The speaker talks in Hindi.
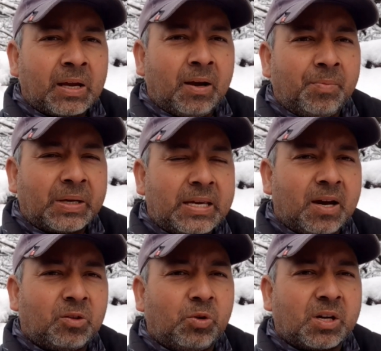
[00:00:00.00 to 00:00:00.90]

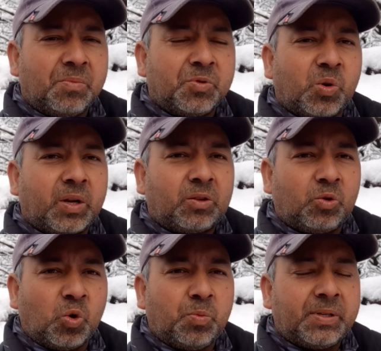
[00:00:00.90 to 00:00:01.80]
मक्खियाँ थोड़ी कमज़ोर हैं तो
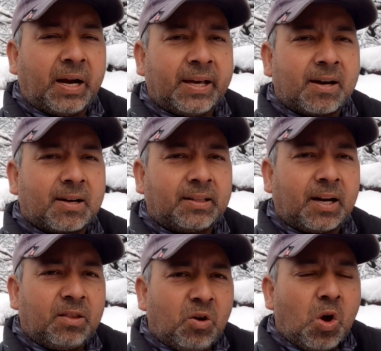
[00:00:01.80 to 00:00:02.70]
डूब जाने का खतरा
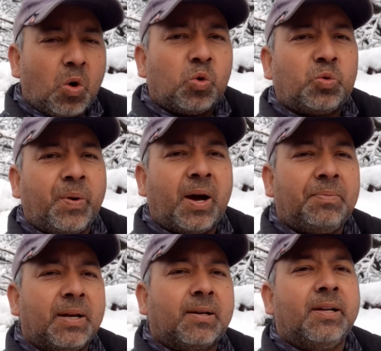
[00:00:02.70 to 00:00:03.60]
है तो उसमें आप
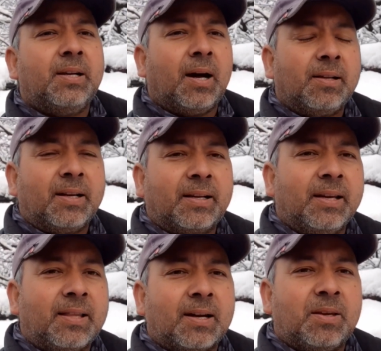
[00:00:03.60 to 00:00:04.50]
लकड़ी डाल के
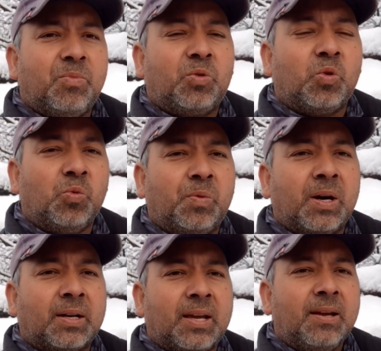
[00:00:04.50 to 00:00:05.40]
रखें ताकि वो डूब
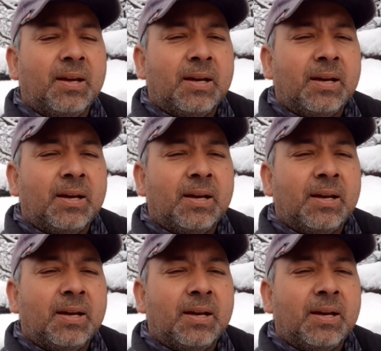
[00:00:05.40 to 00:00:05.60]
करके